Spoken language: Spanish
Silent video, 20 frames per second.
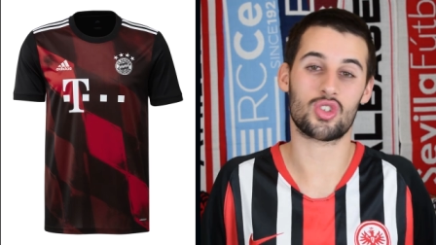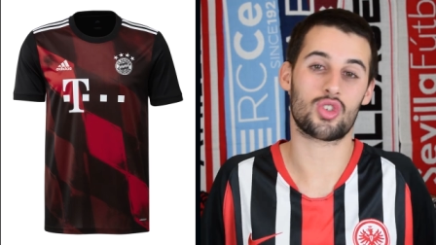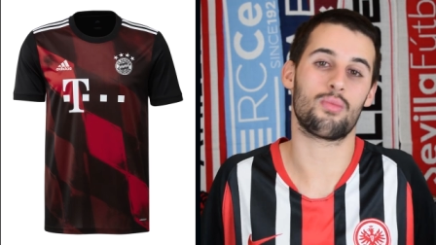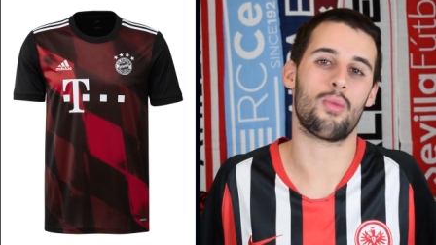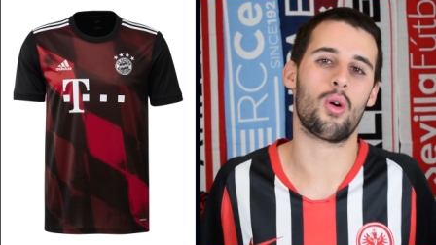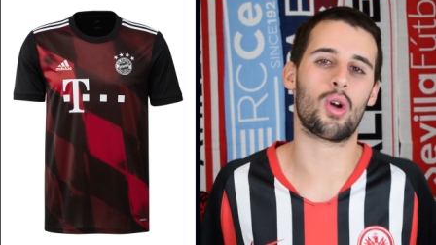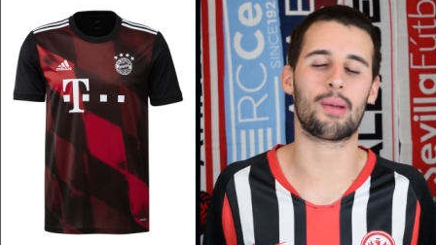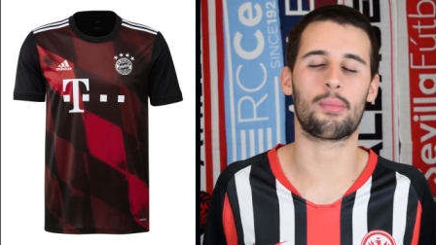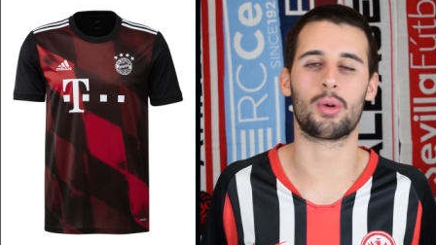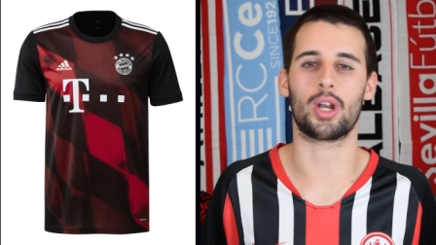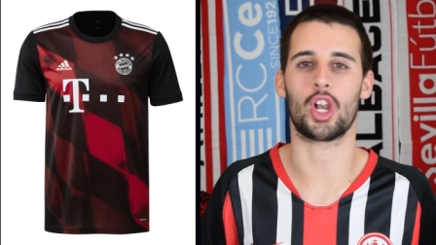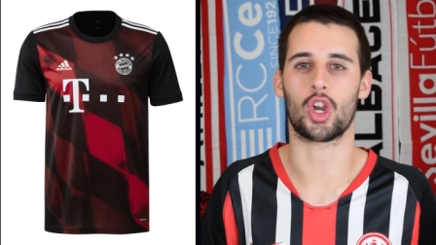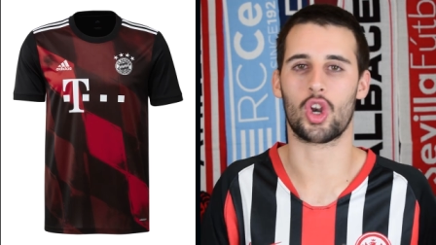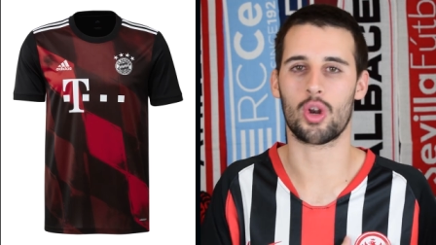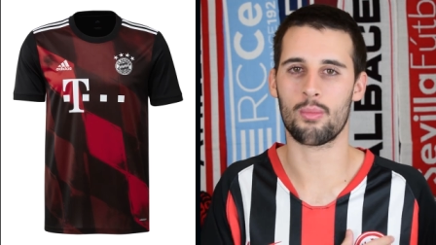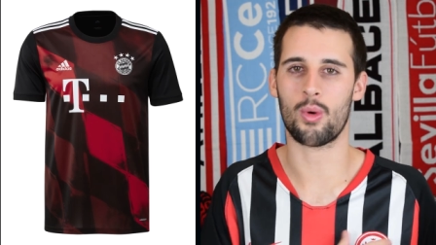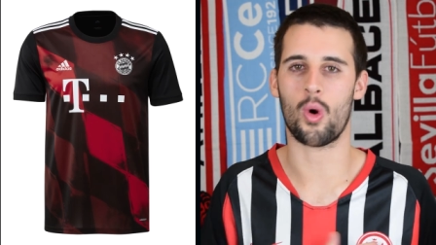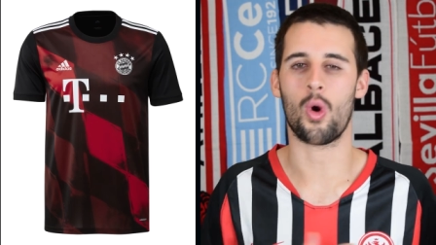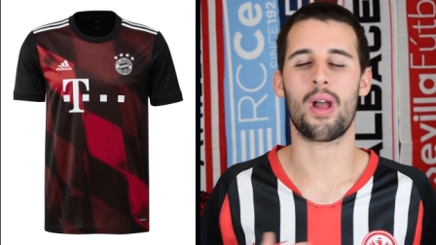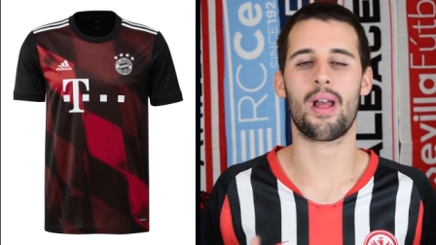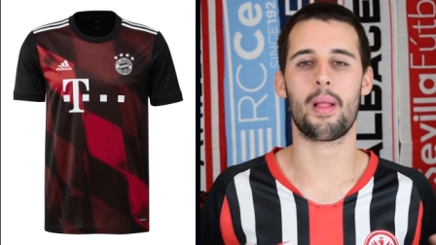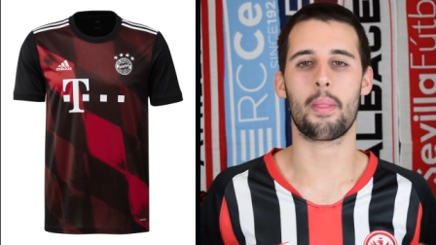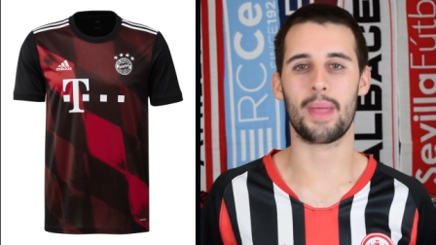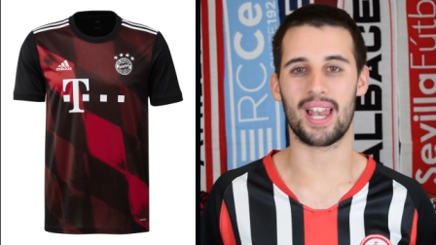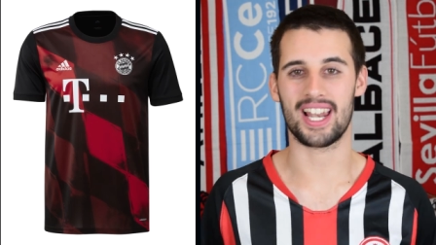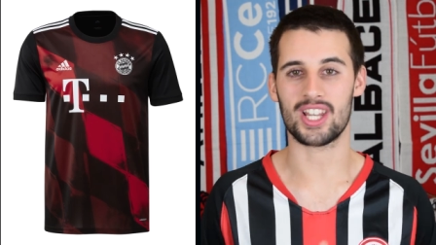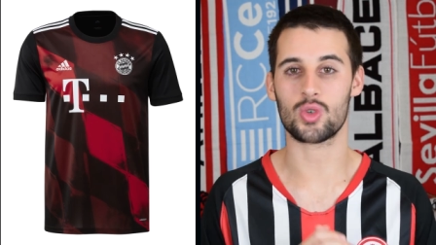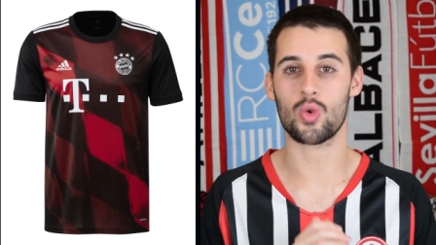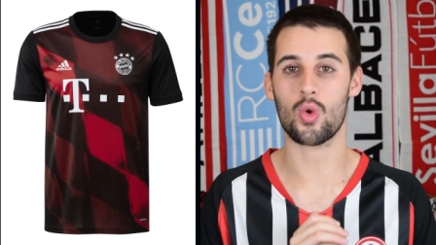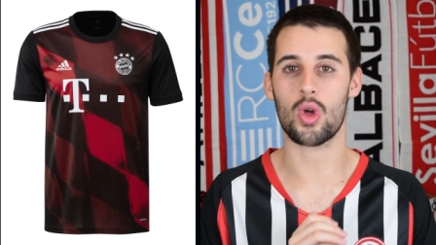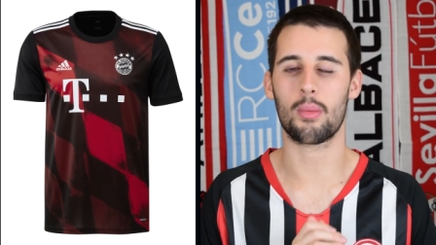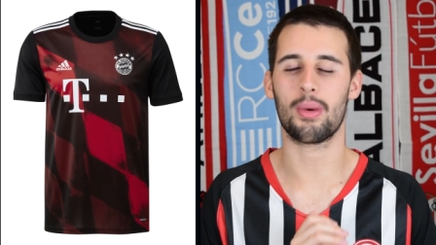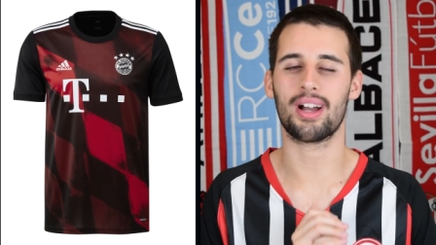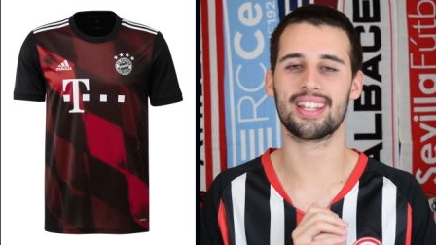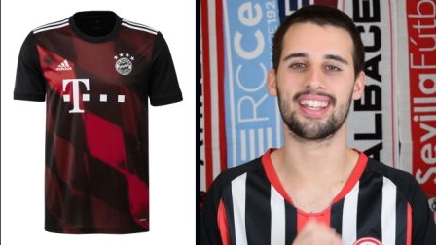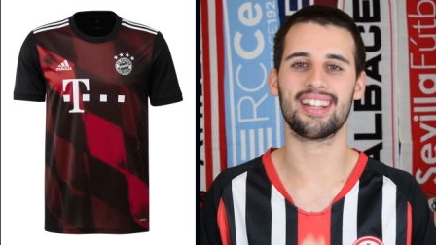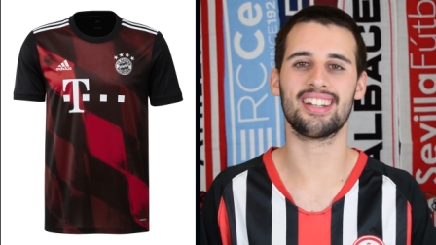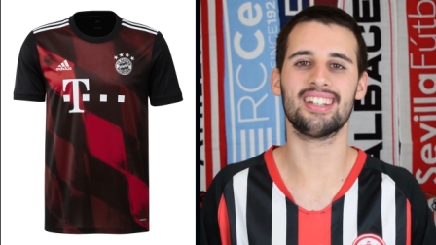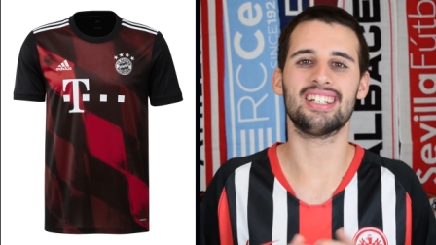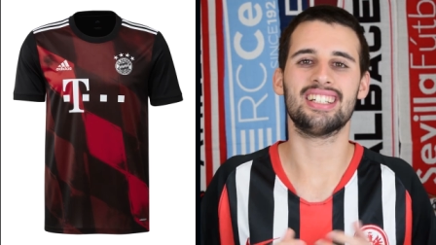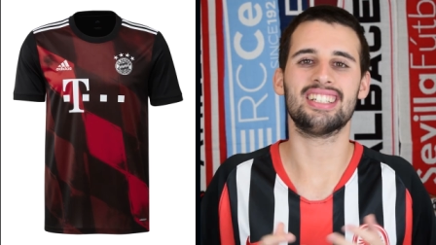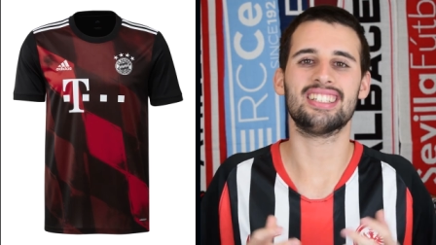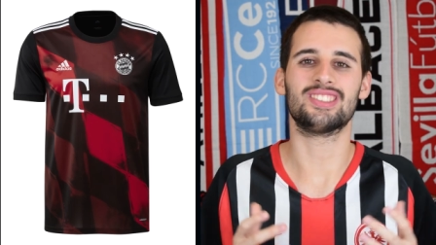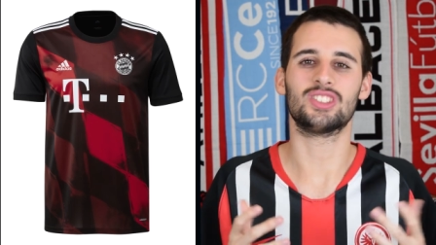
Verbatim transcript: supongo que por el rombo del escudo del Bayern,